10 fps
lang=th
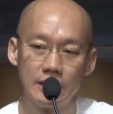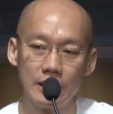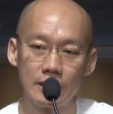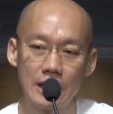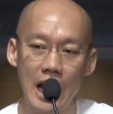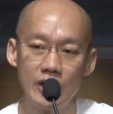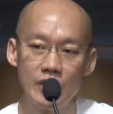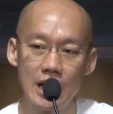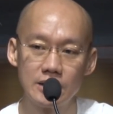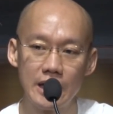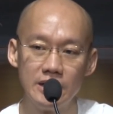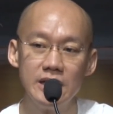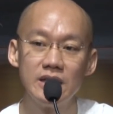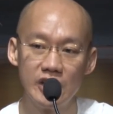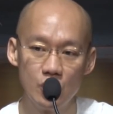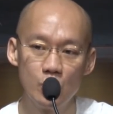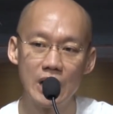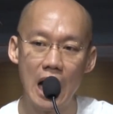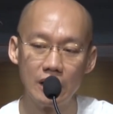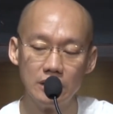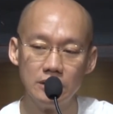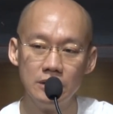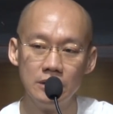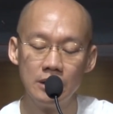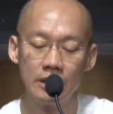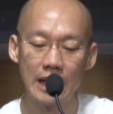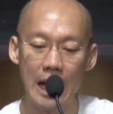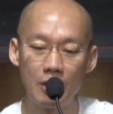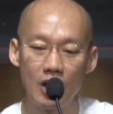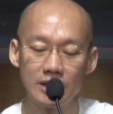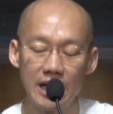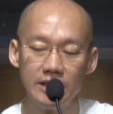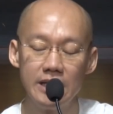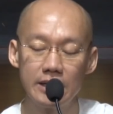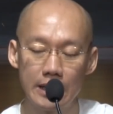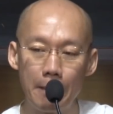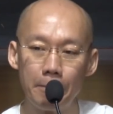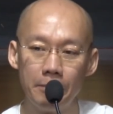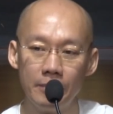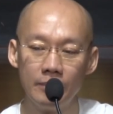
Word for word: นะตายด้วยอาศัยสิ้นอายุอย่างหนึ่งตายเพราะอาศัยสิ้นกรรม